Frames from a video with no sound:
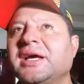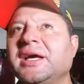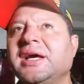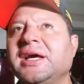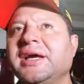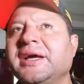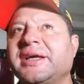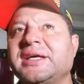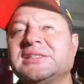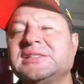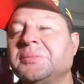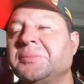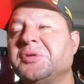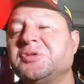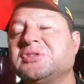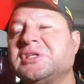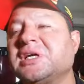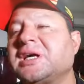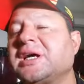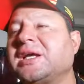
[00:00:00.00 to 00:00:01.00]
eh, que siempre
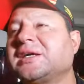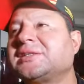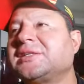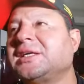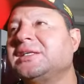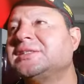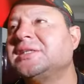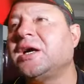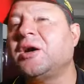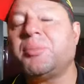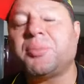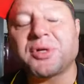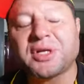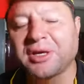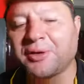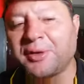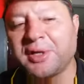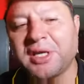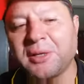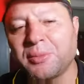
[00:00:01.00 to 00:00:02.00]
nos ha caracterizado porque
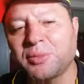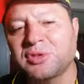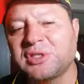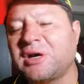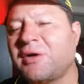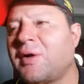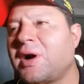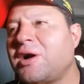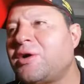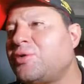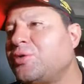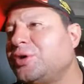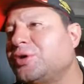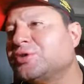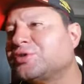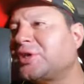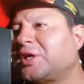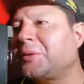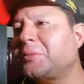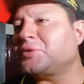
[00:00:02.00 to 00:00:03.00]
venimos de abajo y
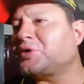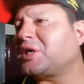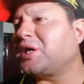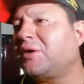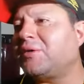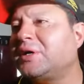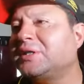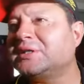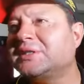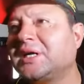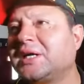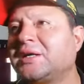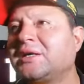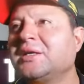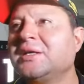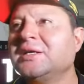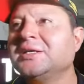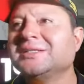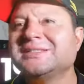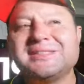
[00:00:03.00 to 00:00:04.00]
nos tenemos que levantar
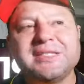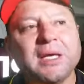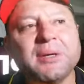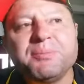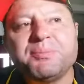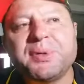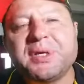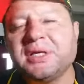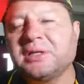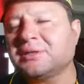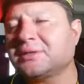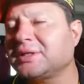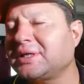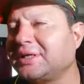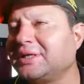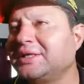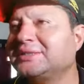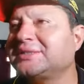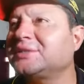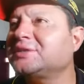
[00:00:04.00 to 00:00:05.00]
siempre,
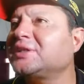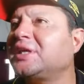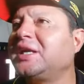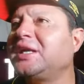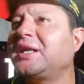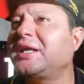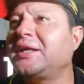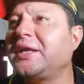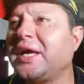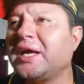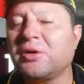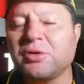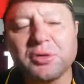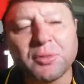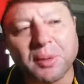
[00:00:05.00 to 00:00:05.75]
este es el herediano y